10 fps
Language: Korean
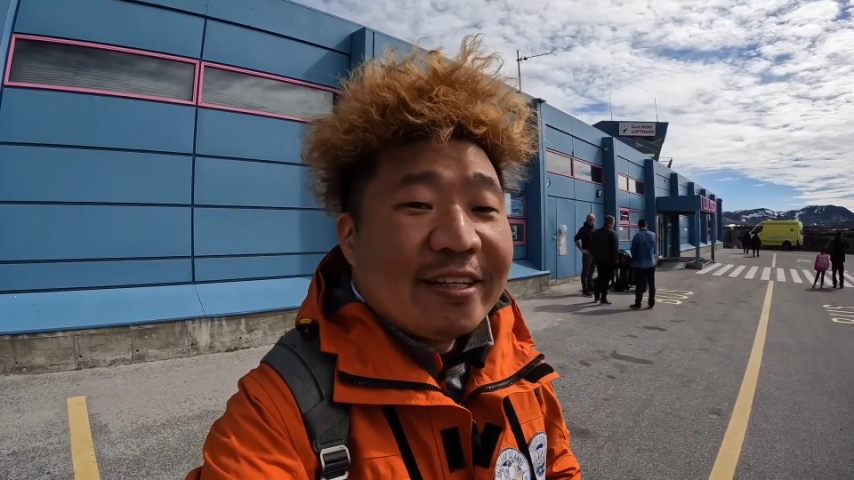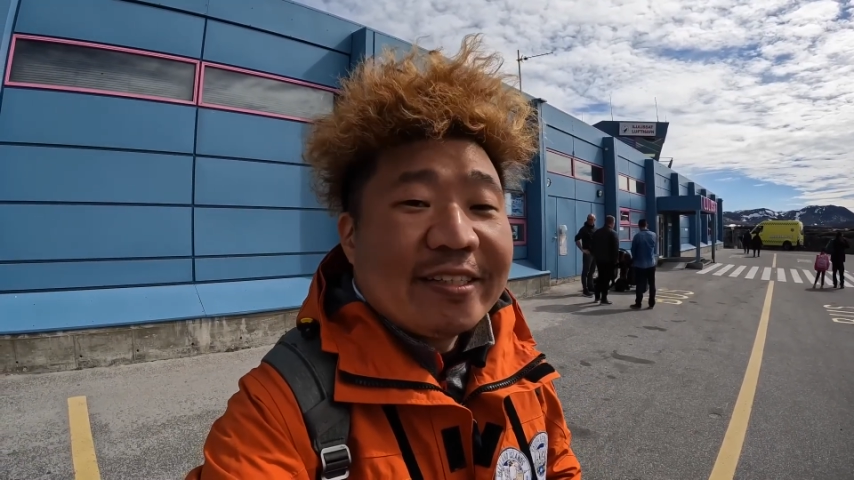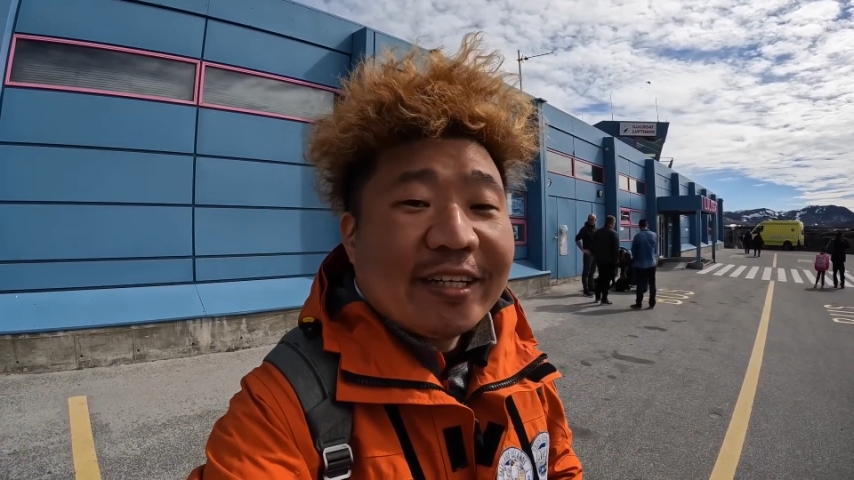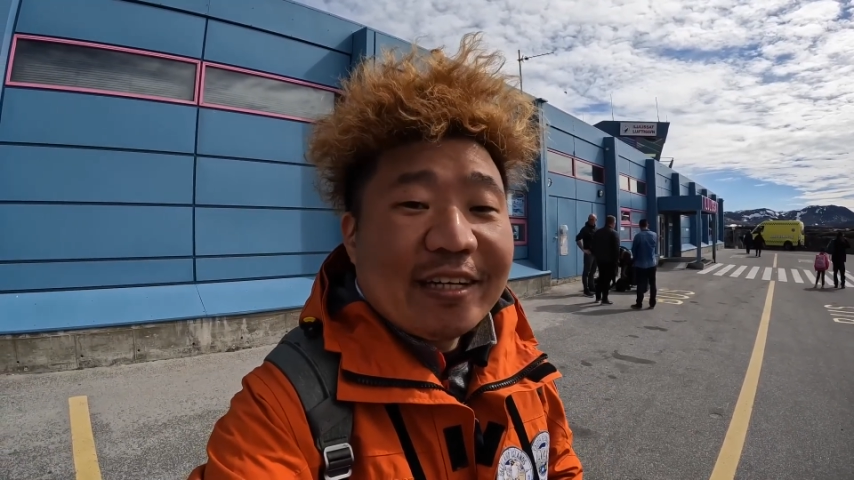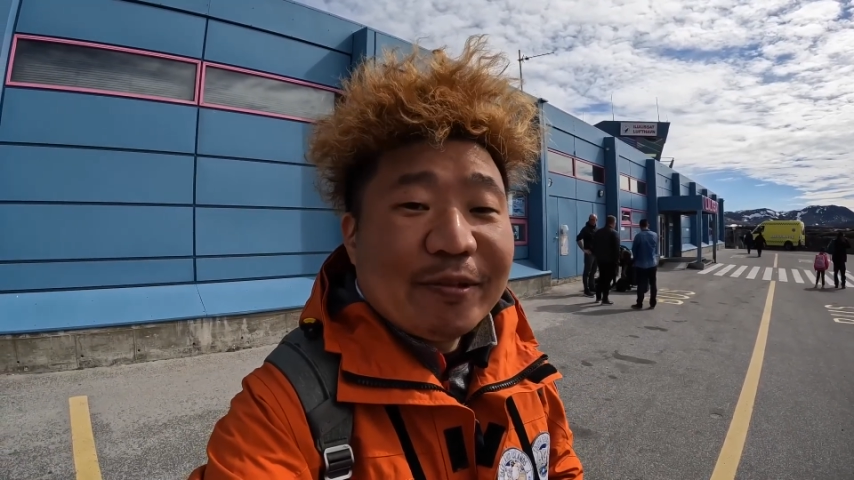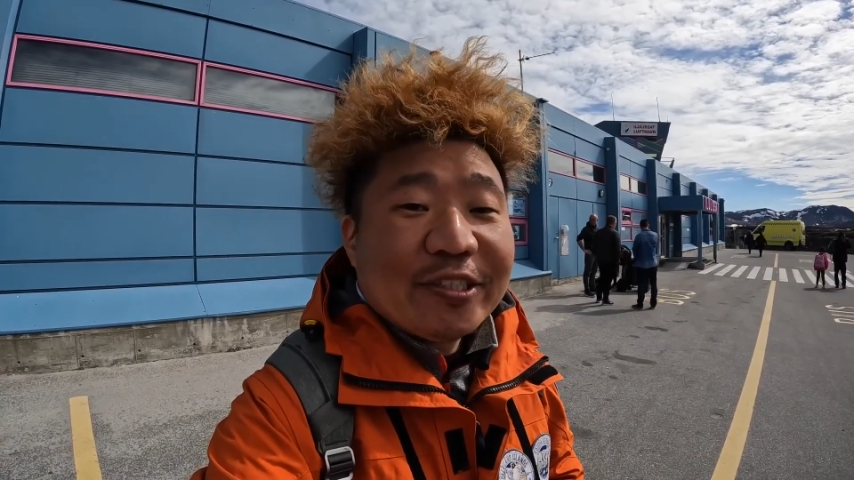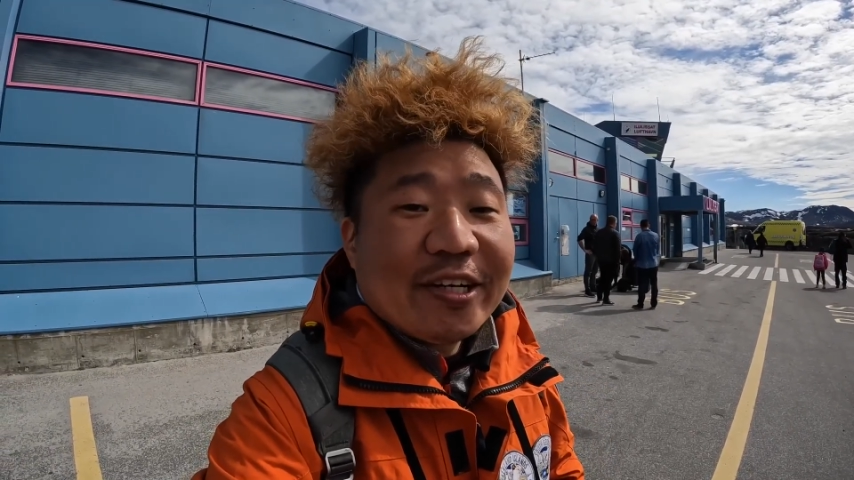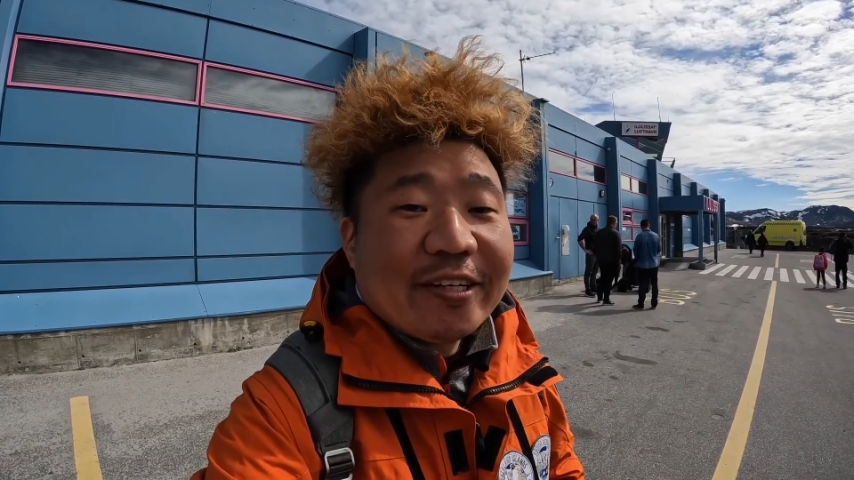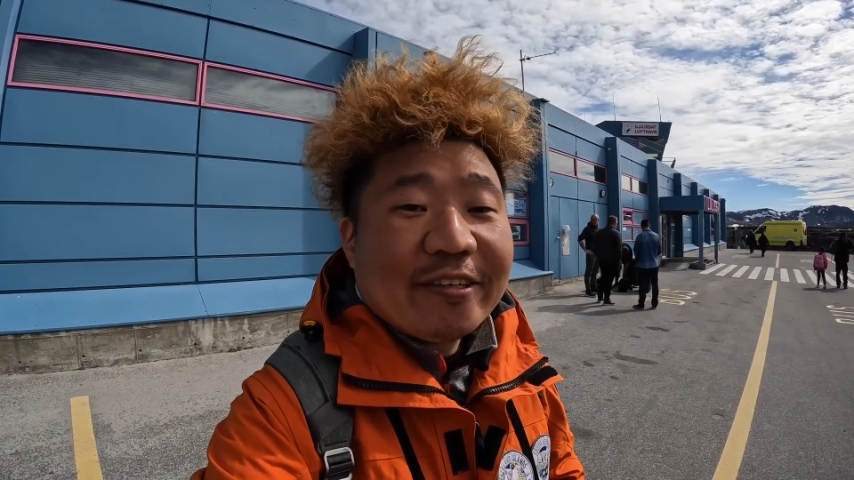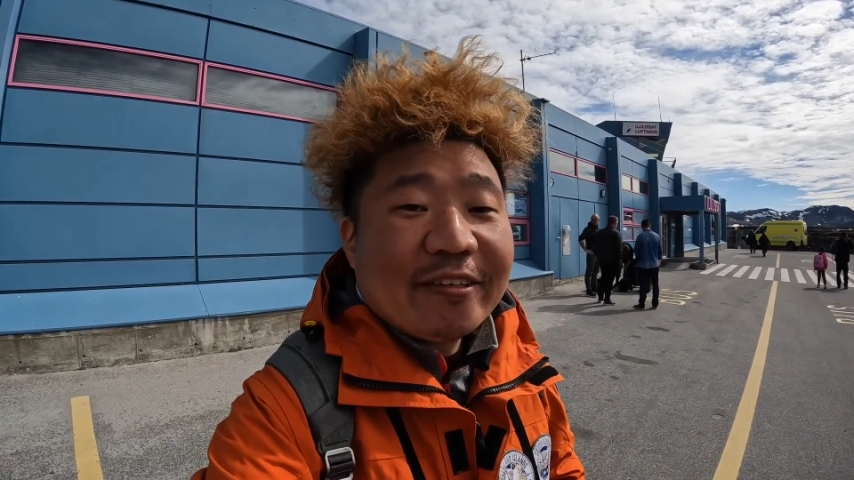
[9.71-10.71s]
제가 이번
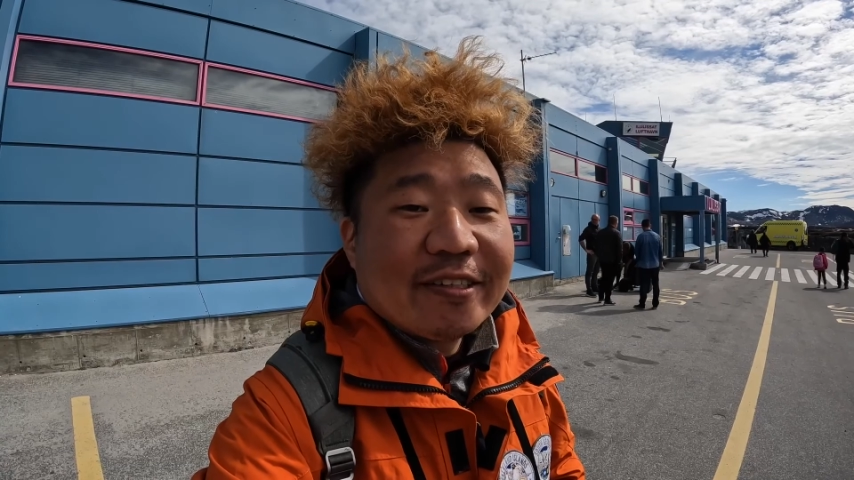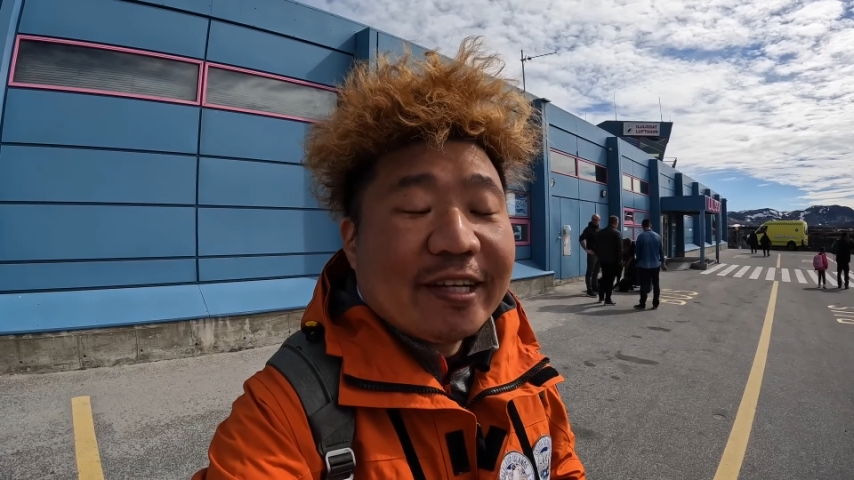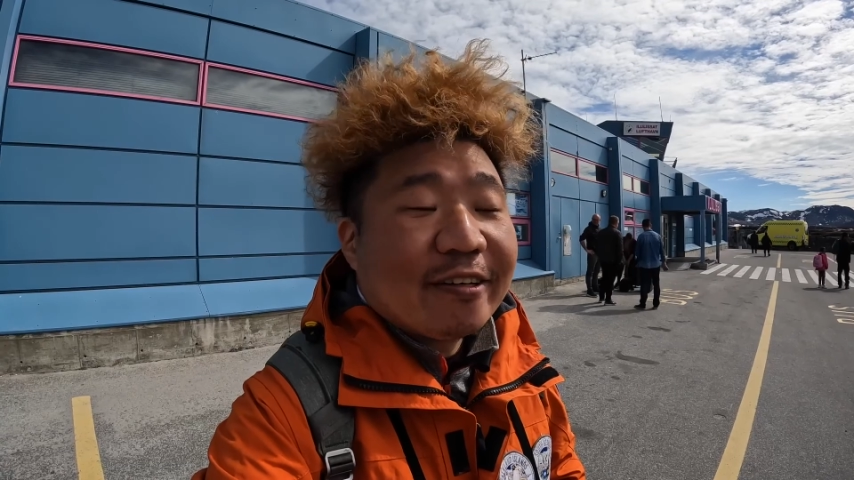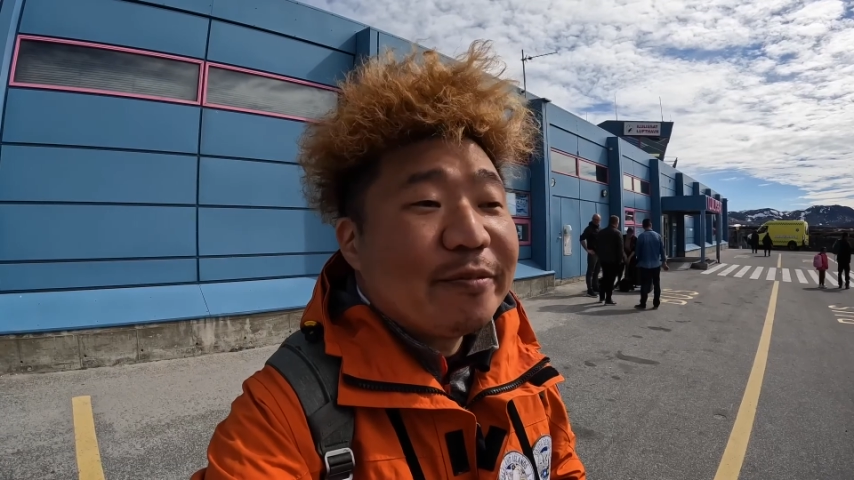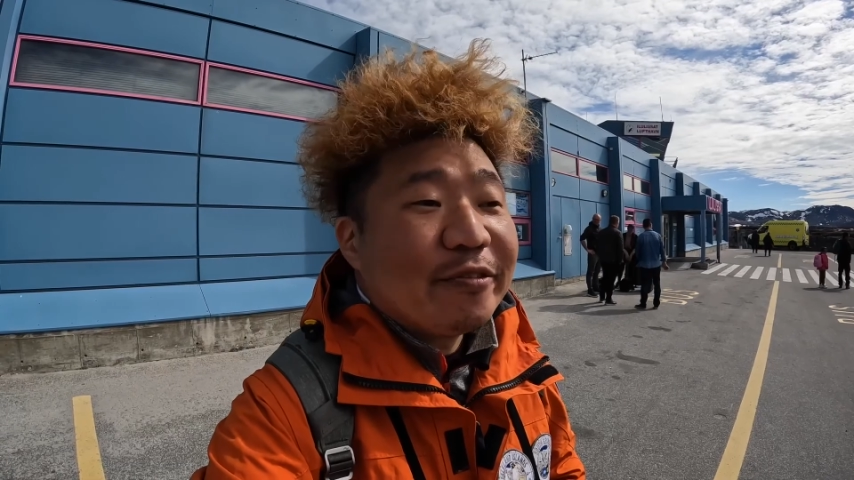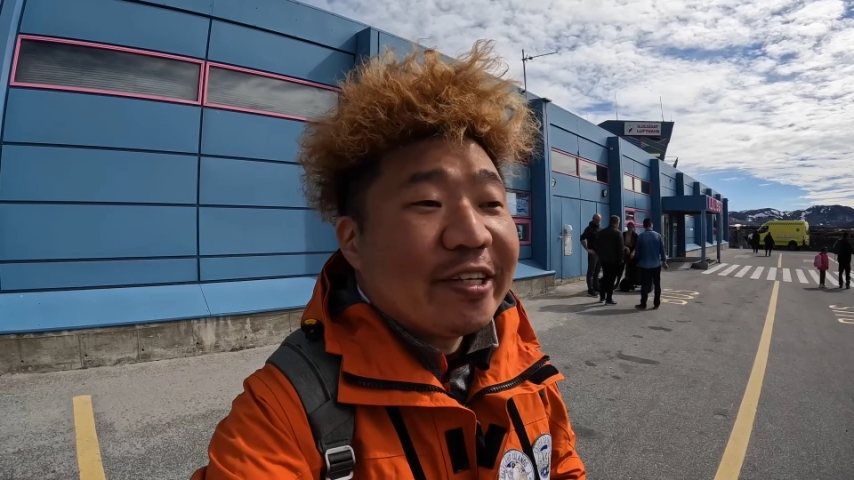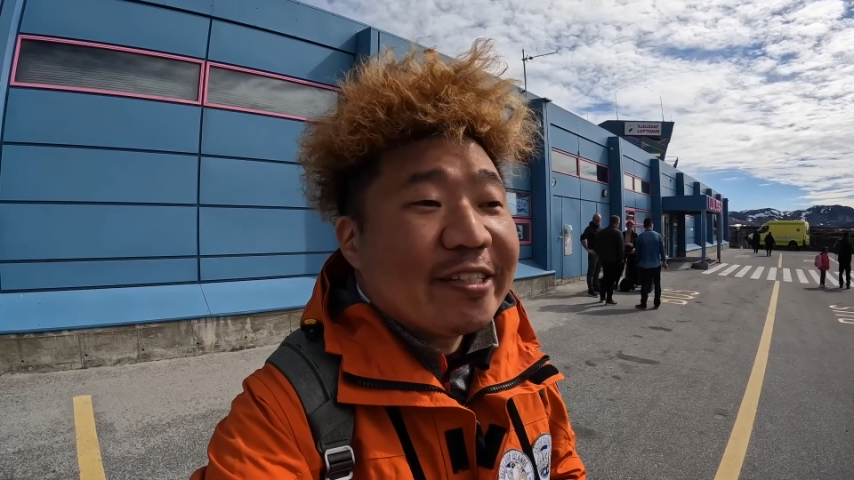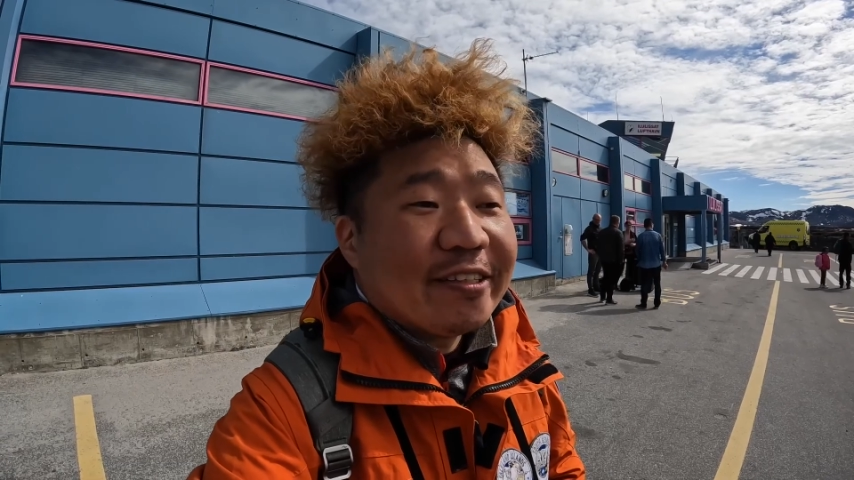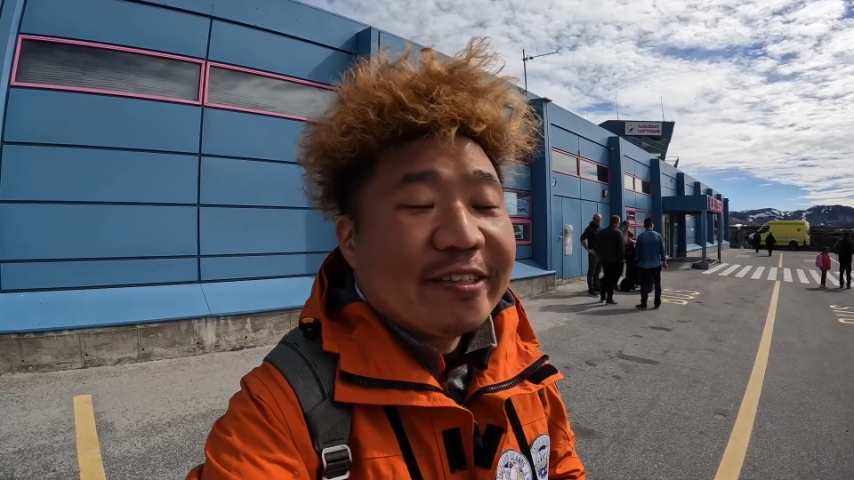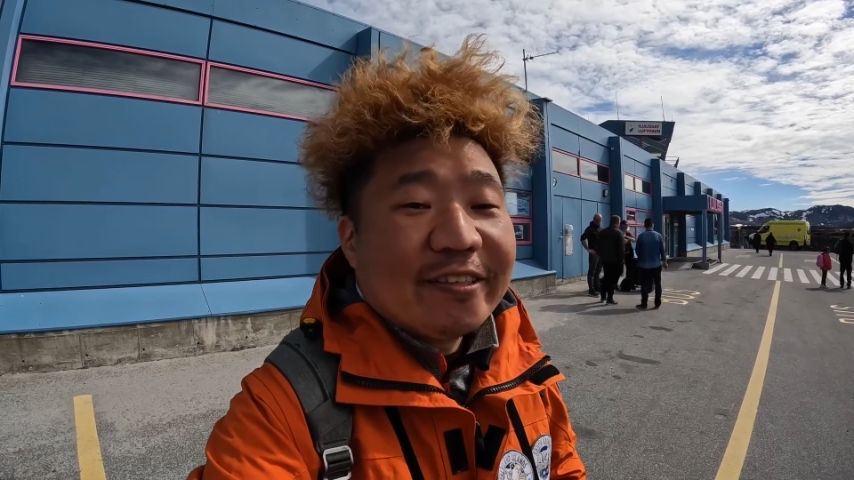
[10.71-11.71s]
촬영 작업을
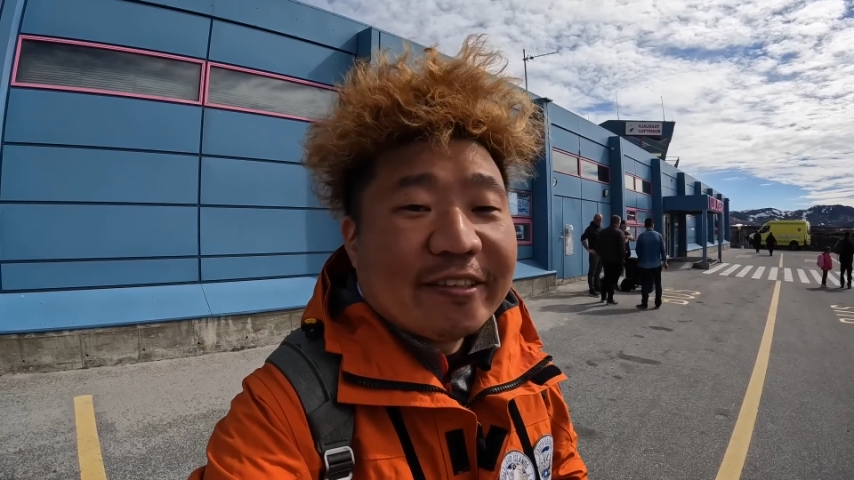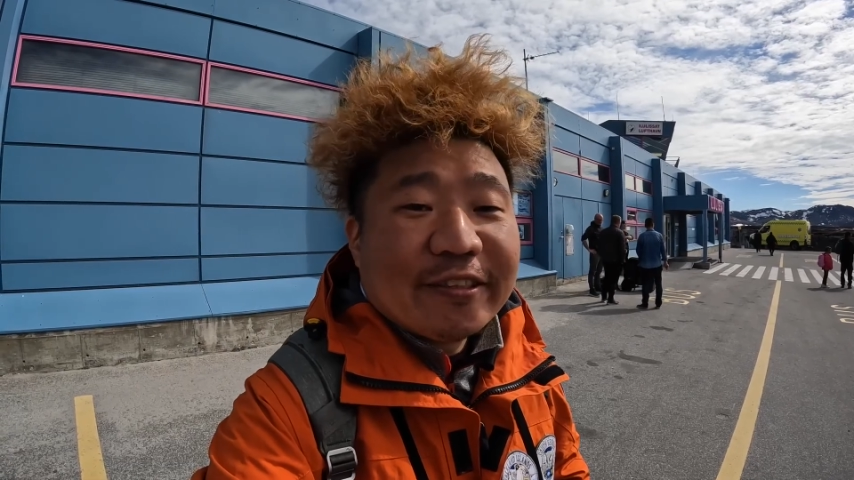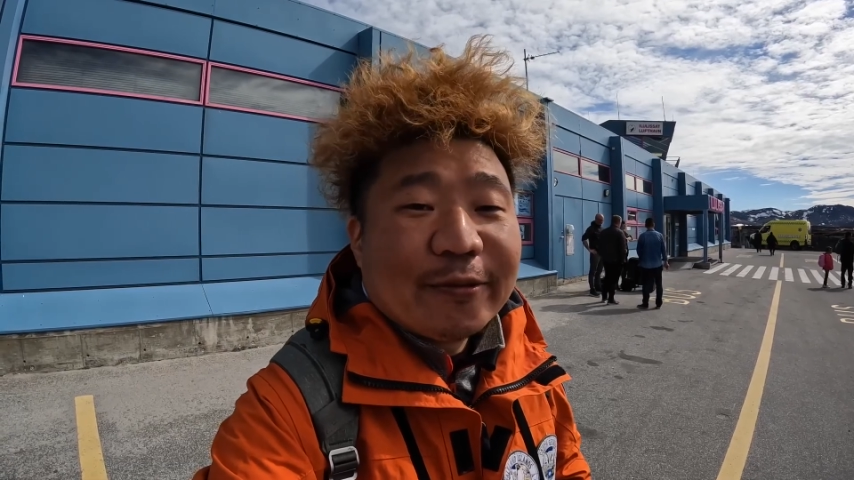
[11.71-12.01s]
위해서